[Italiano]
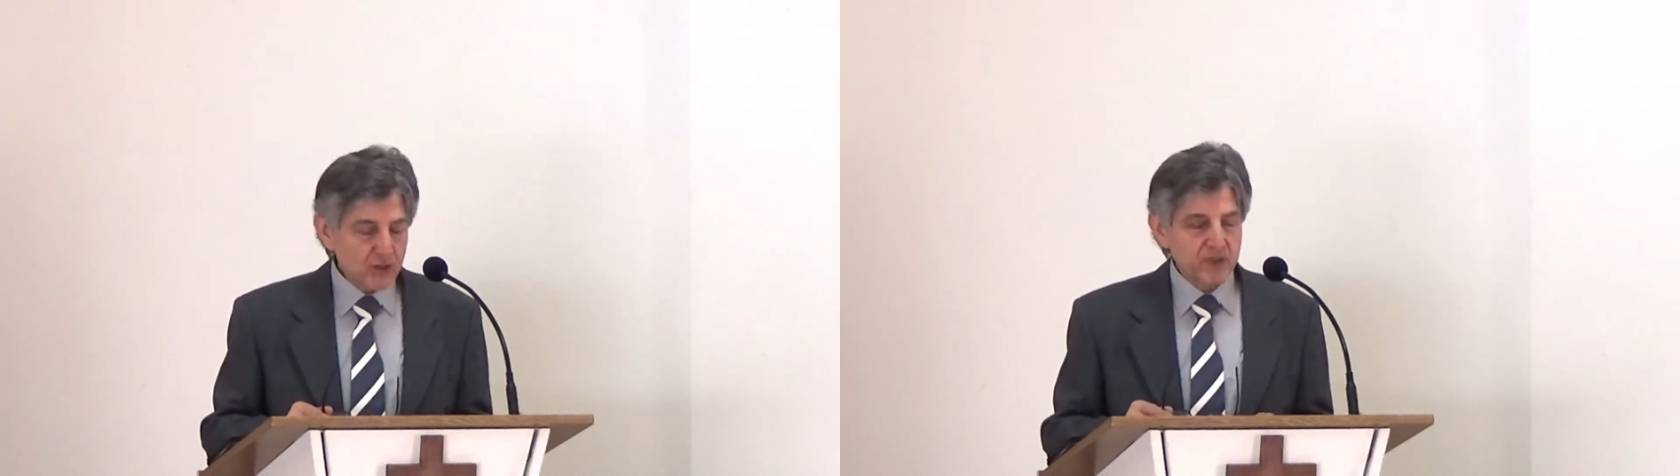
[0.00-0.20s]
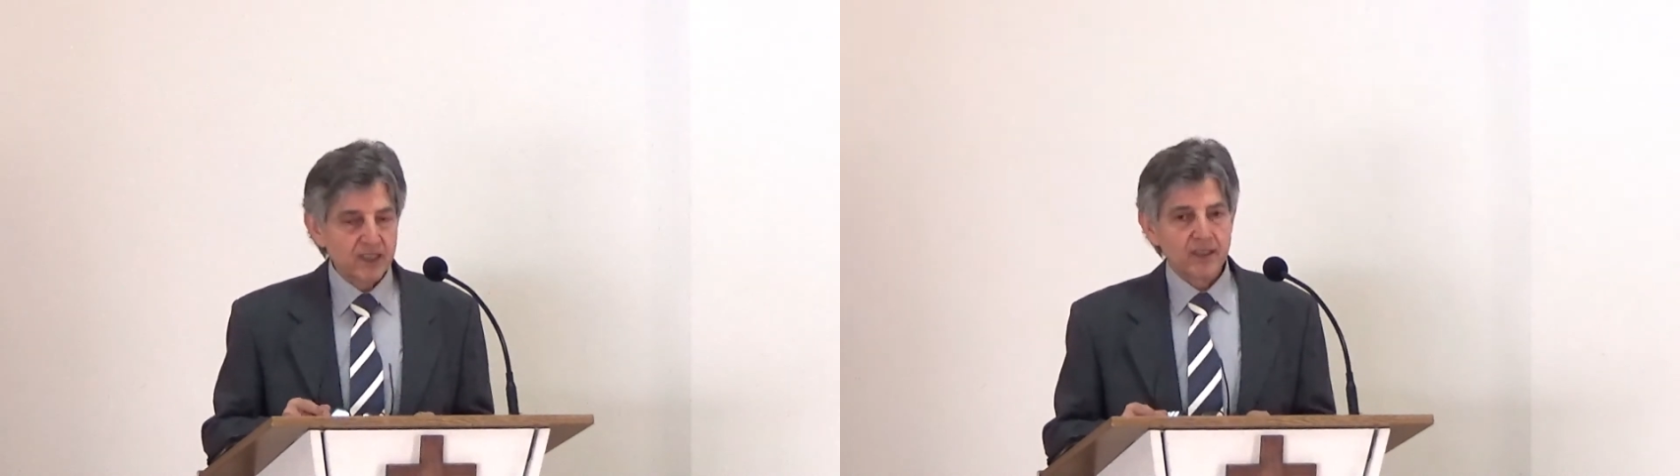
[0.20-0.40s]

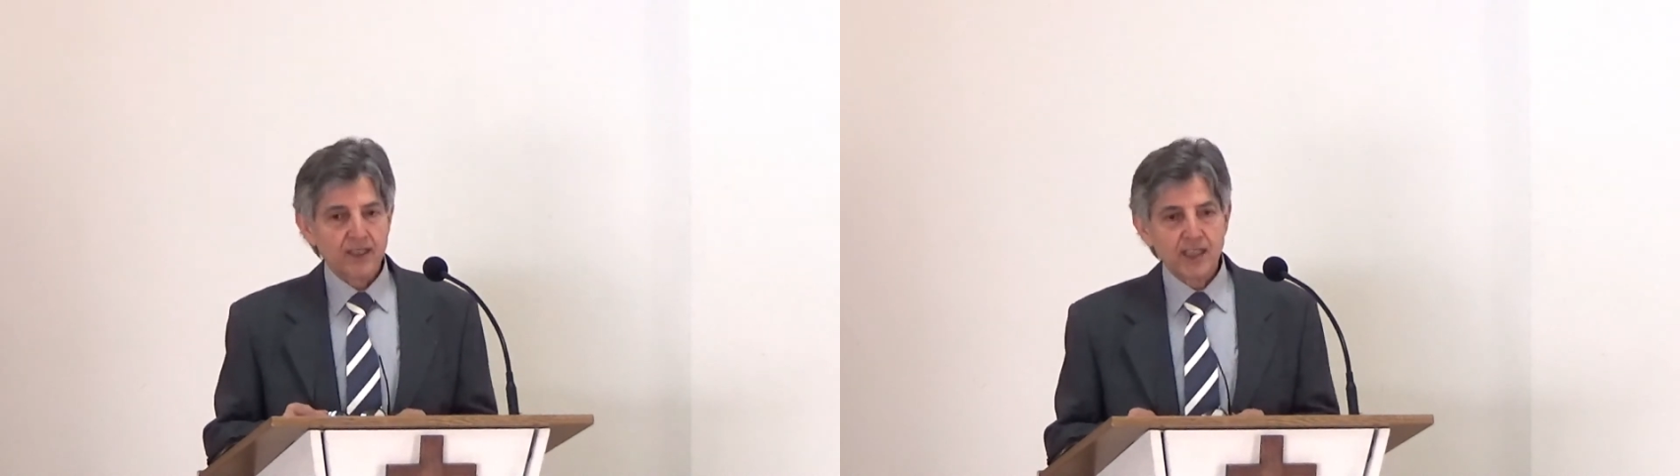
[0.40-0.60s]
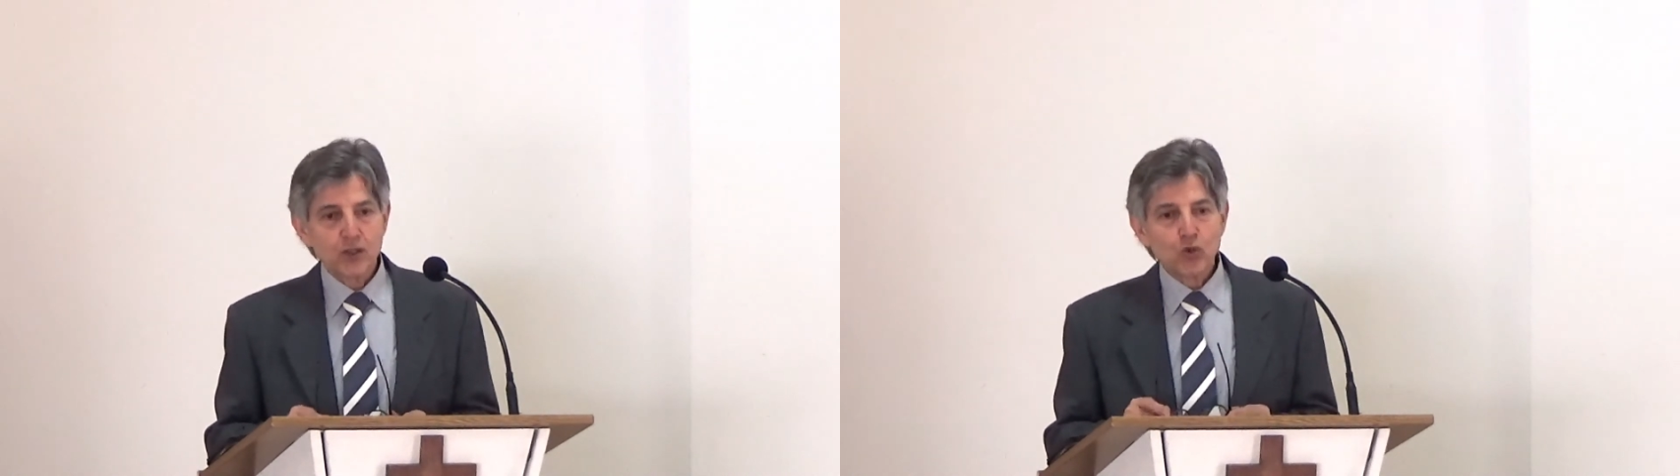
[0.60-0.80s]
bene
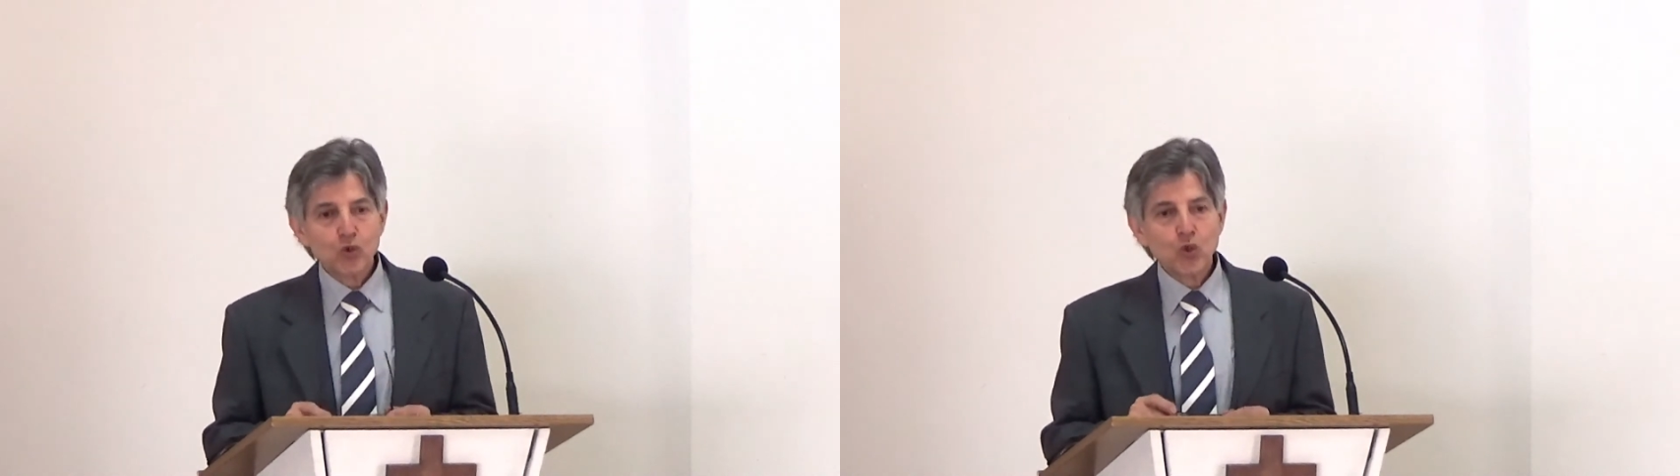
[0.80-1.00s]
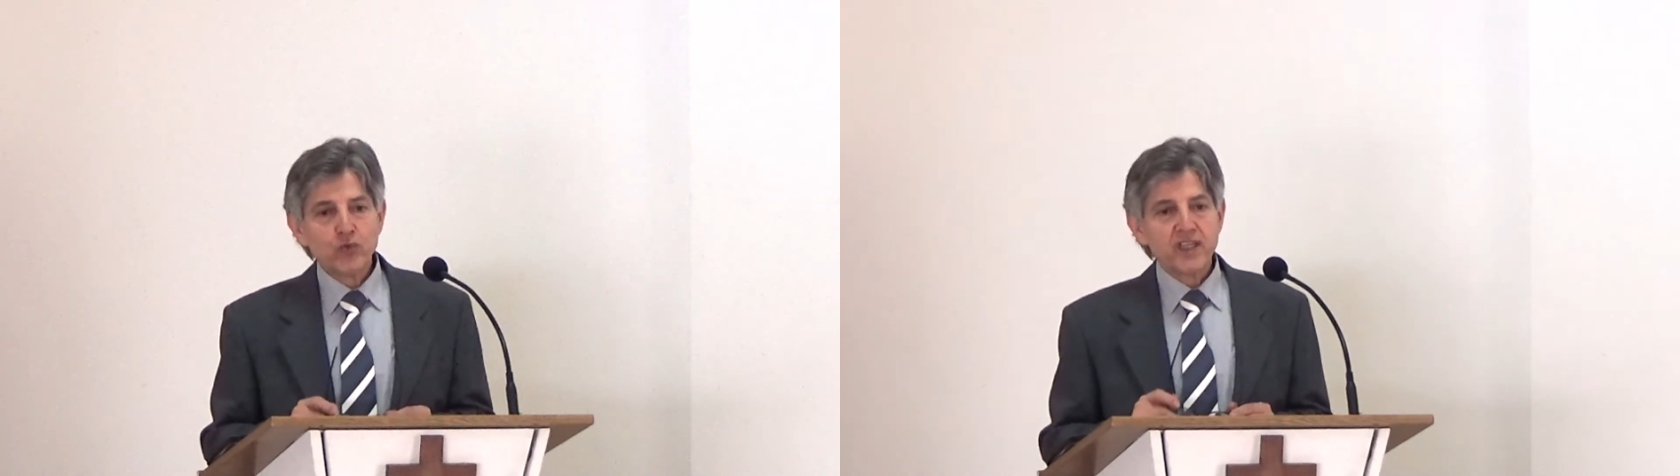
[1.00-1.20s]
che
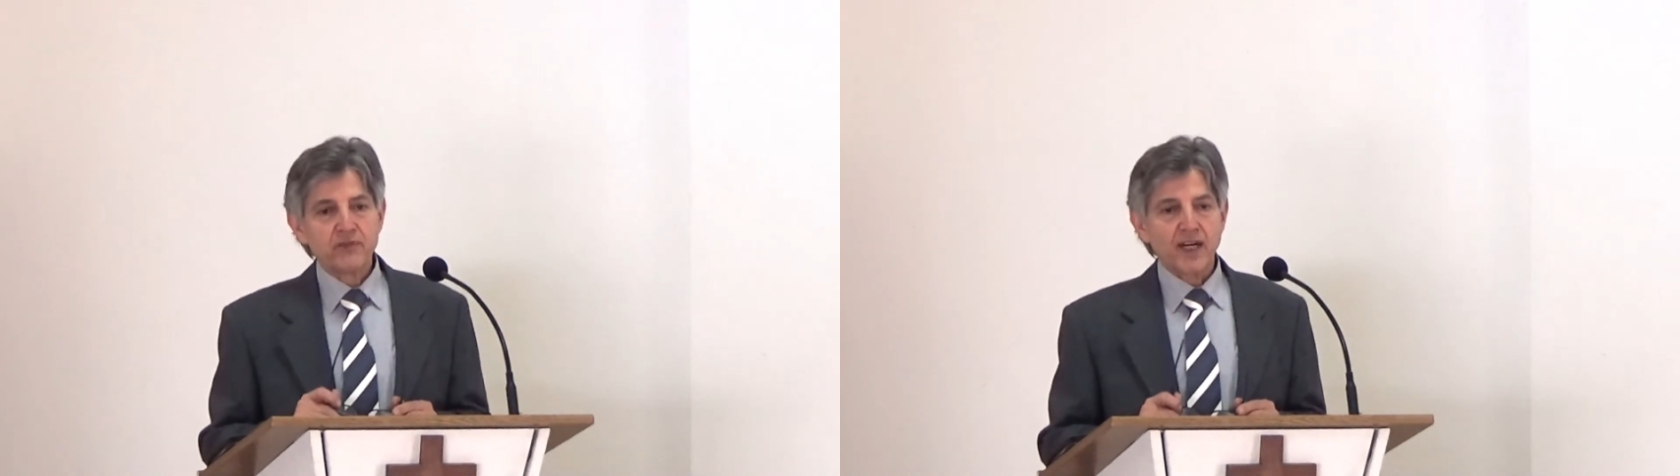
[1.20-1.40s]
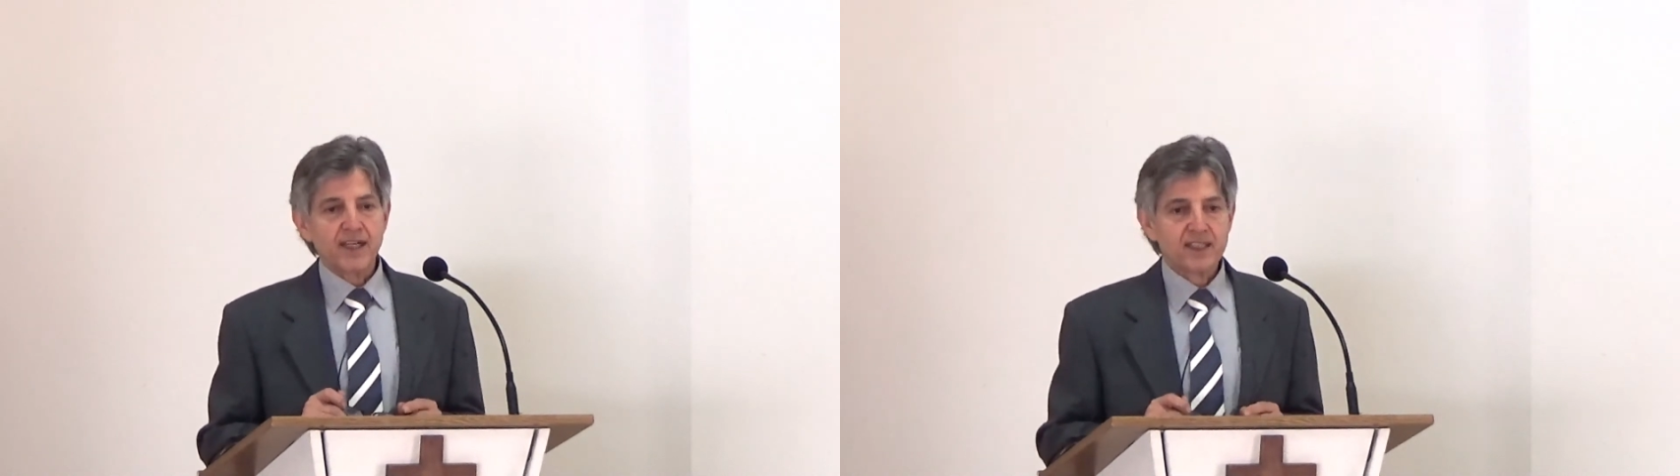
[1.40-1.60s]
non
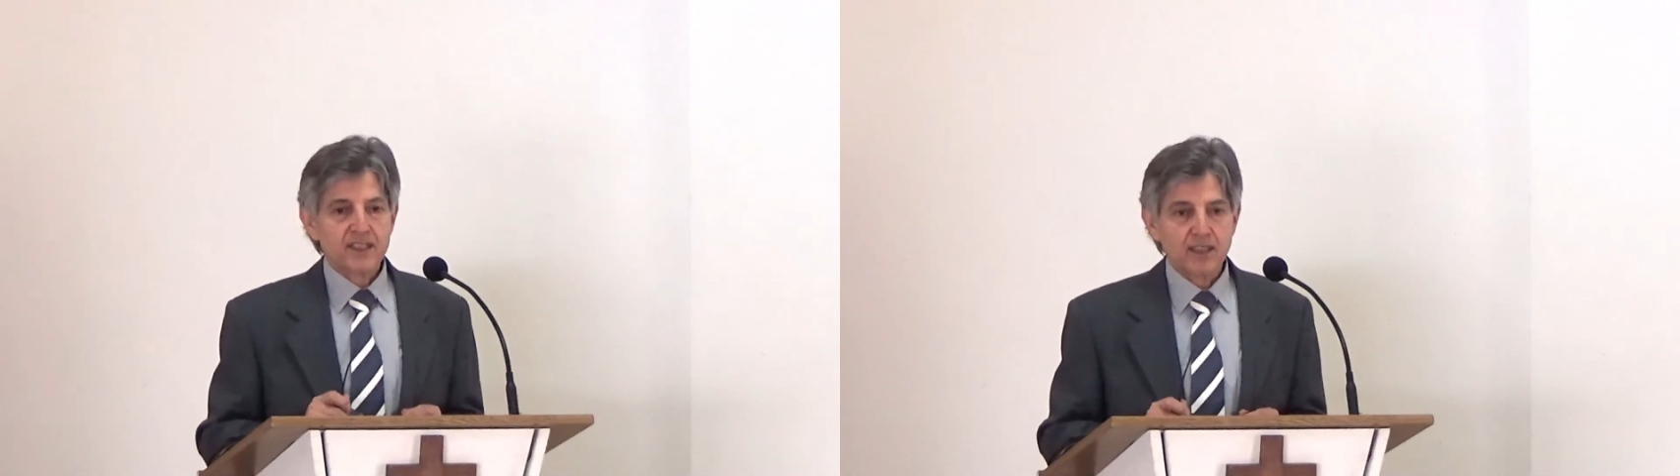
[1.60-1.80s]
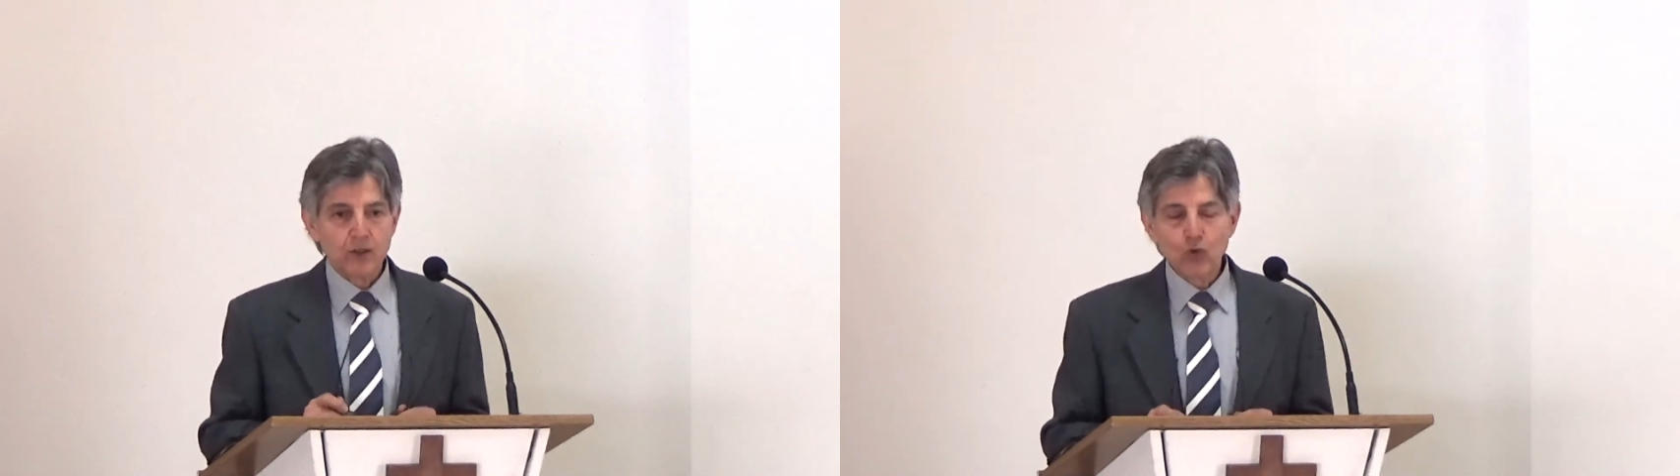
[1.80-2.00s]
doveva
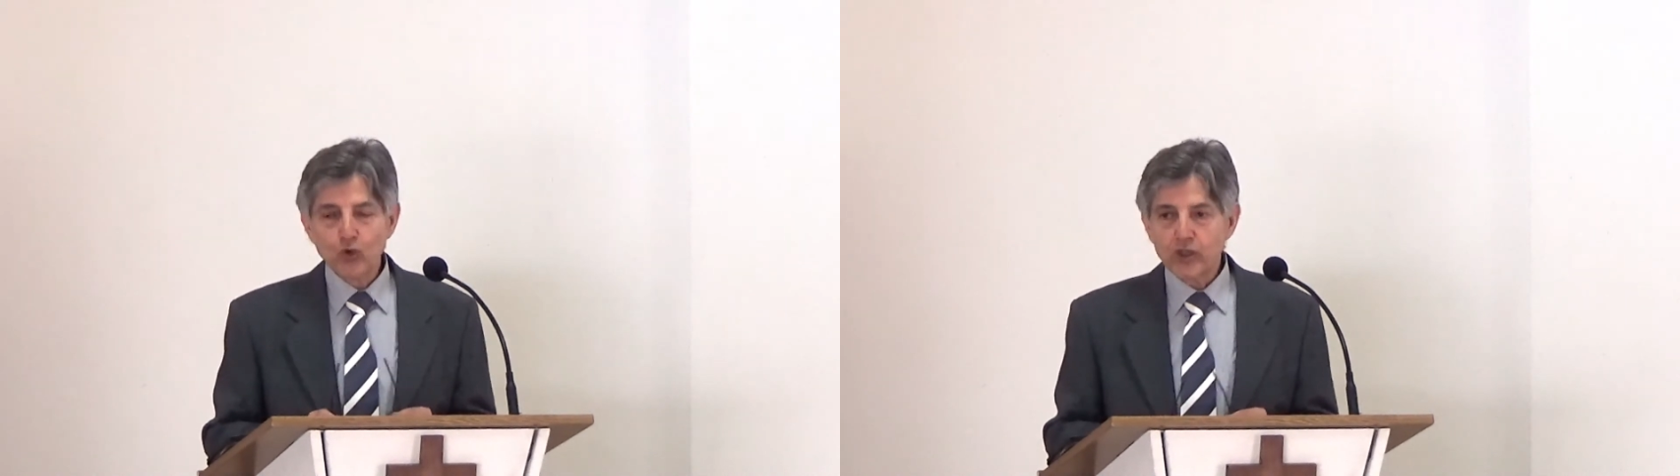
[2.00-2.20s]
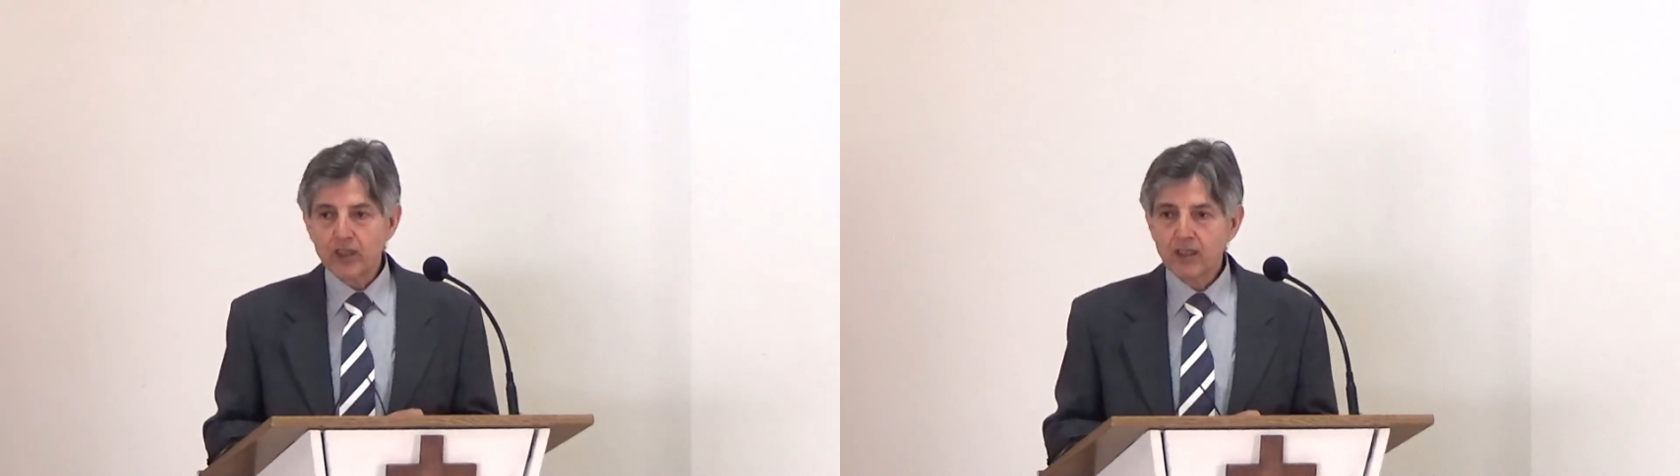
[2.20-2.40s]
essere
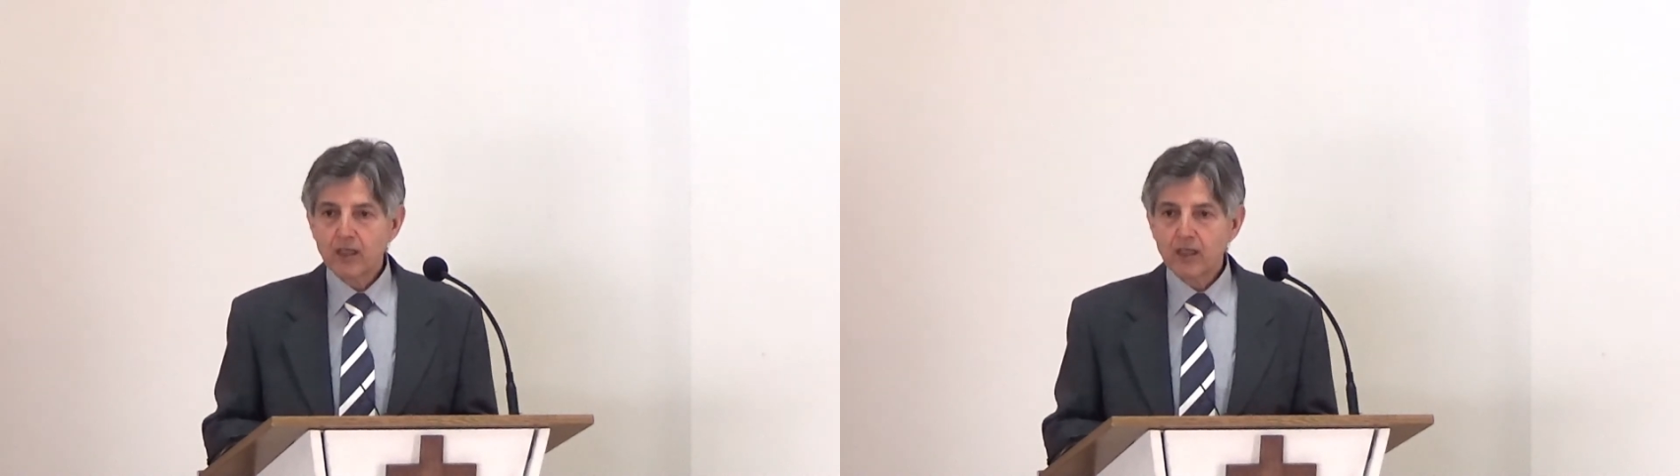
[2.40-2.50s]
lui